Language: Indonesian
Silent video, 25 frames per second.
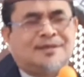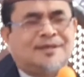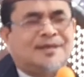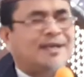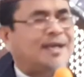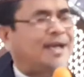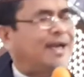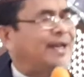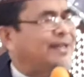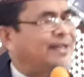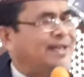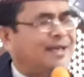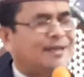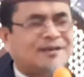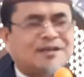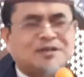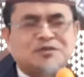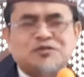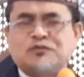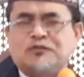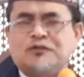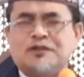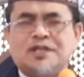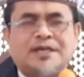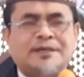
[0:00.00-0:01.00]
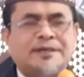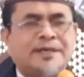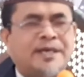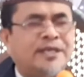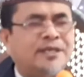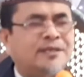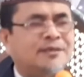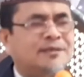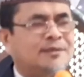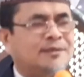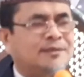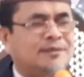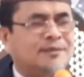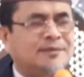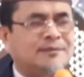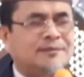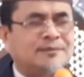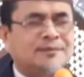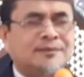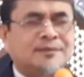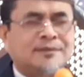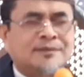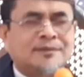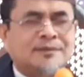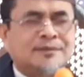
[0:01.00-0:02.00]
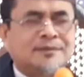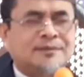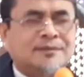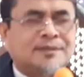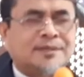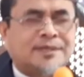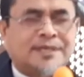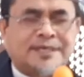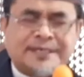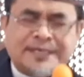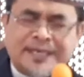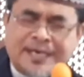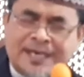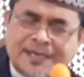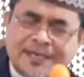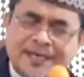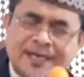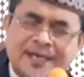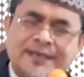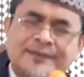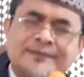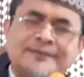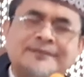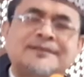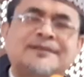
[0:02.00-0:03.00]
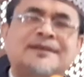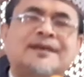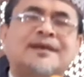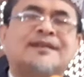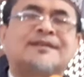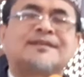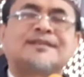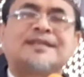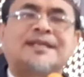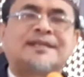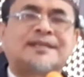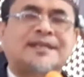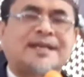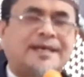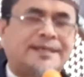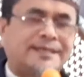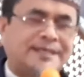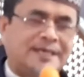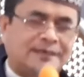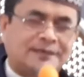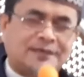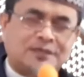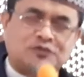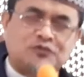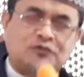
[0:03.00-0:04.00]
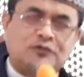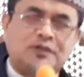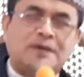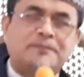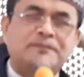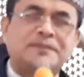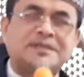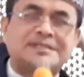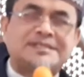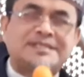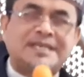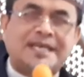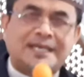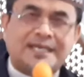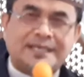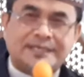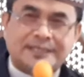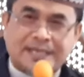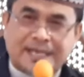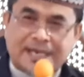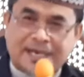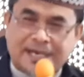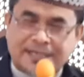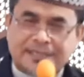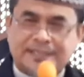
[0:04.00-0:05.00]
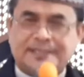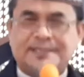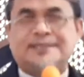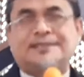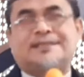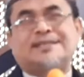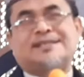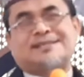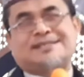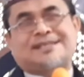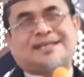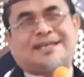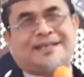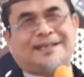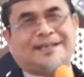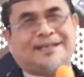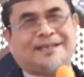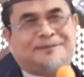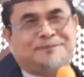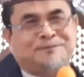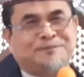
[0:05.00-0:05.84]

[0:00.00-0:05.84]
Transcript: kadang Rasulullah naik kendaraan dan kadang Rasulullah berjalan kaki ke sana